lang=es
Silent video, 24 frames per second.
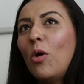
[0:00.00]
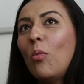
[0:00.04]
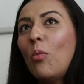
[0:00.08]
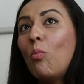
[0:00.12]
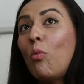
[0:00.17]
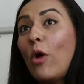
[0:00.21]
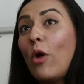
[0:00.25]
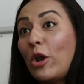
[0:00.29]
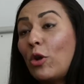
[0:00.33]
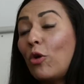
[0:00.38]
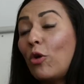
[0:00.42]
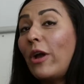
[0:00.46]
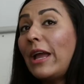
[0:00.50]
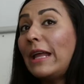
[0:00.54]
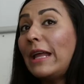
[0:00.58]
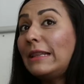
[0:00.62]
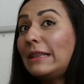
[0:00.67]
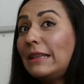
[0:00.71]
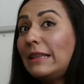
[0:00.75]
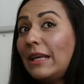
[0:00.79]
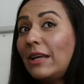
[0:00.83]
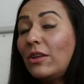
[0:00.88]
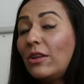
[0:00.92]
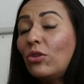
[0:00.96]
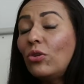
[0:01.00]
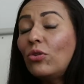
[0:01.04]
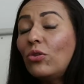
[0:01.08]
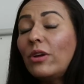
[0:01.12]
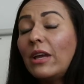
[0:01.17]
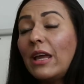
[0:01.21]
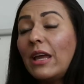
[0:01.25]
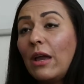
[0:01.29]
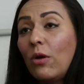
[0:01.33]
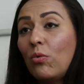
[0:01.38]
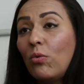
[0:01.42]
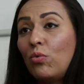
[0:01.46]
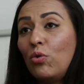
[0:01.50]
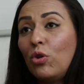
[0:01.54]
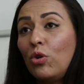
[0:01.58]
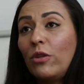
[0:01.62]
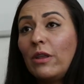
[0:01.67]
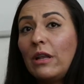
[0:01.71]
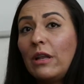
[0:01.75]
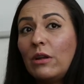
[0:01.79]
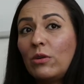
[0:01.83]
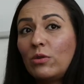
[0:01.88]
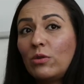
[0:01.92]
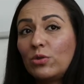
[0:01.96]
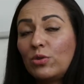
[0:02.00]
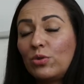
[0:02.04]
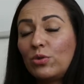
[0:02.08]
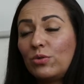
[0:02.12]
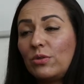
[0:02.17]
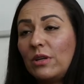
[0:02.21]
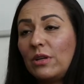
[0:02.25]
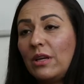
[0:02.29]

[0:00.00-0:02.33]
Bueno, entiendo que una de, los,